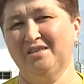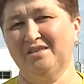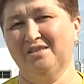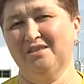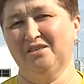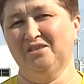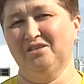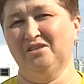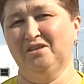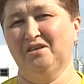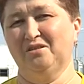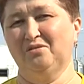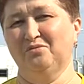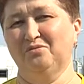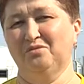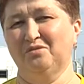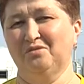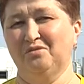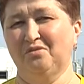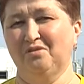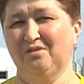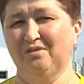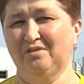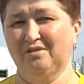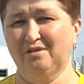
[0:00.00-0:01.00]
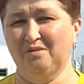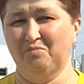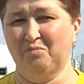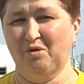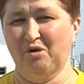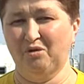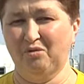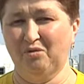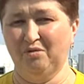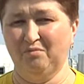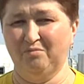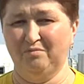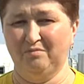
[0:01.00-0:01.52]
сначала устроилась,
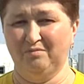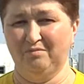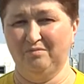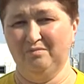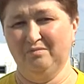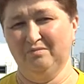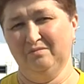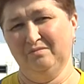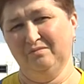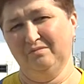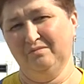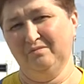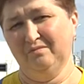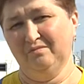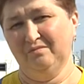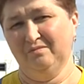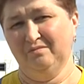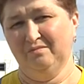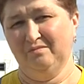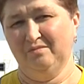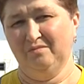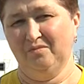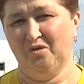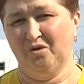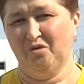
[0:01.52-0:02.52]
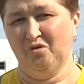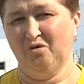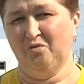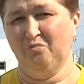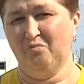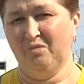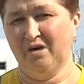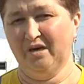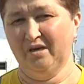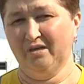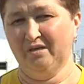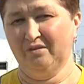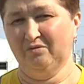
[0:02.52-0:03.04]
потом ее
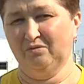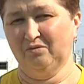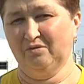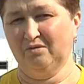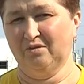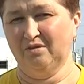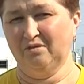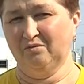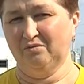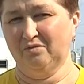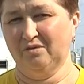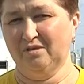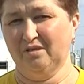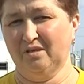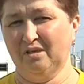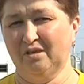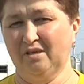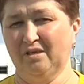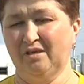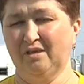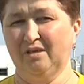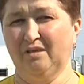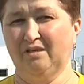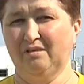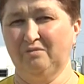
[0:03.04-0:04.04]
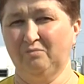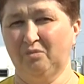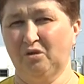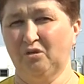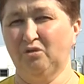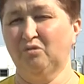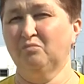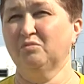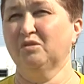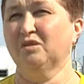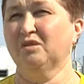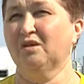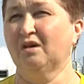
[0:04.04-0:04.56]
мать вот у снохи,
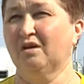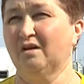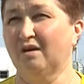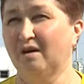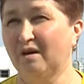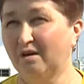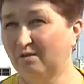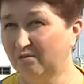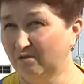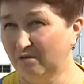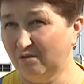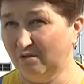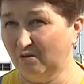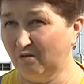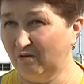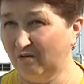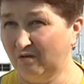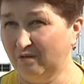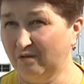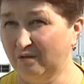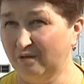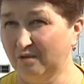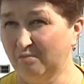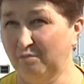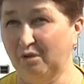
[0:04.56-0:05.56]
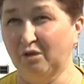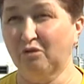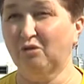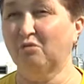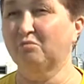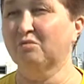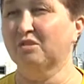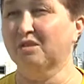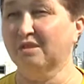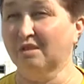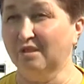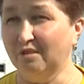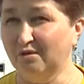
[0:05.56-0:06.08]
потом сноха устроилась,
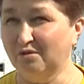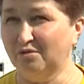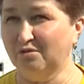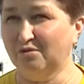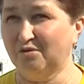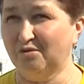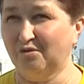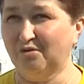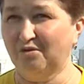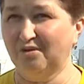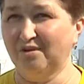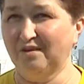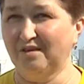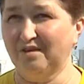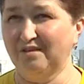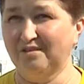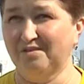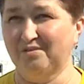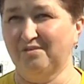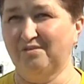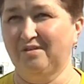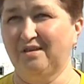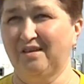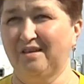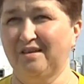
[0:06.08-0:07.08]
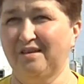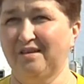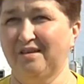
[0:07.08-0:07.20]
потом сын устроили сюда.